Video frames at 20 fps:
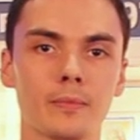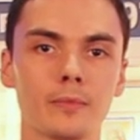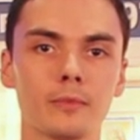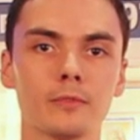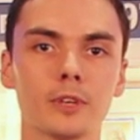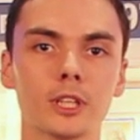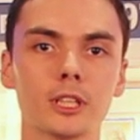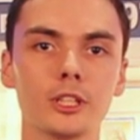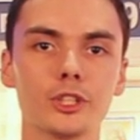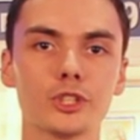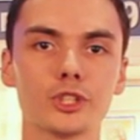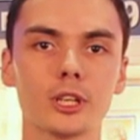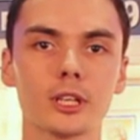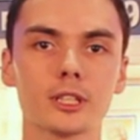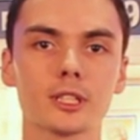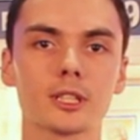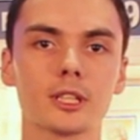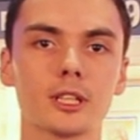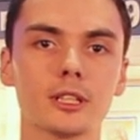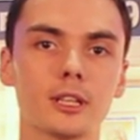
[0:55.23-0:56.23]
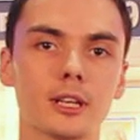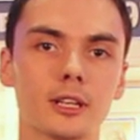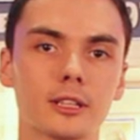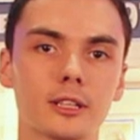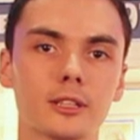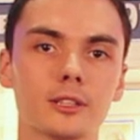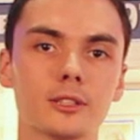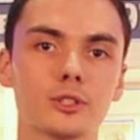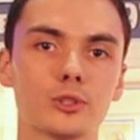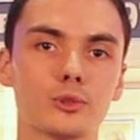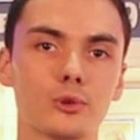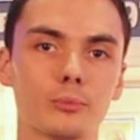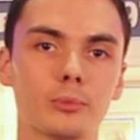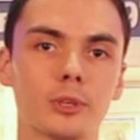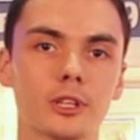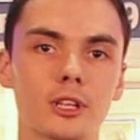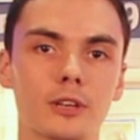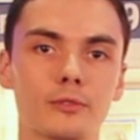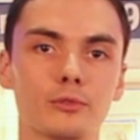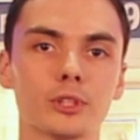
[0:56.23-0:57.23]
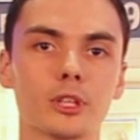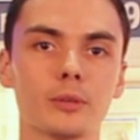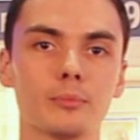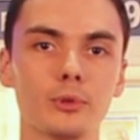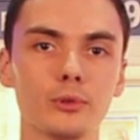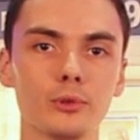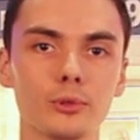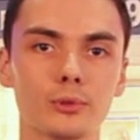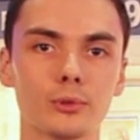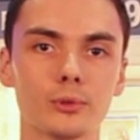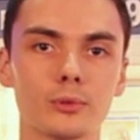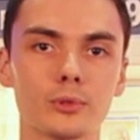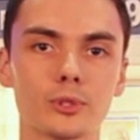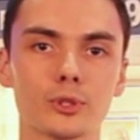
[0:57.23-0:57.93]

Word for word: В отличие от стандартной съемки на фотопленку